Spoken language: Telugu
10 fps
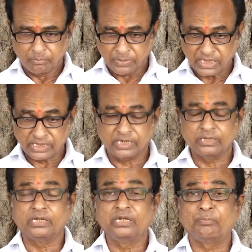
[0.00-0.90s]
మా
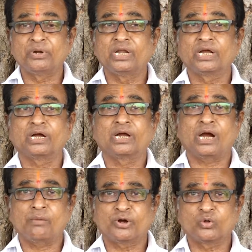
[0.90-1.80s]
చిన్నపిల్లల యొక్క
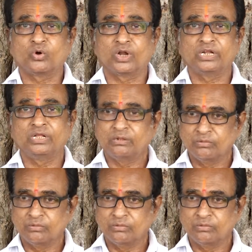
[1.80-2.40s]
కాపాడుకోవాలని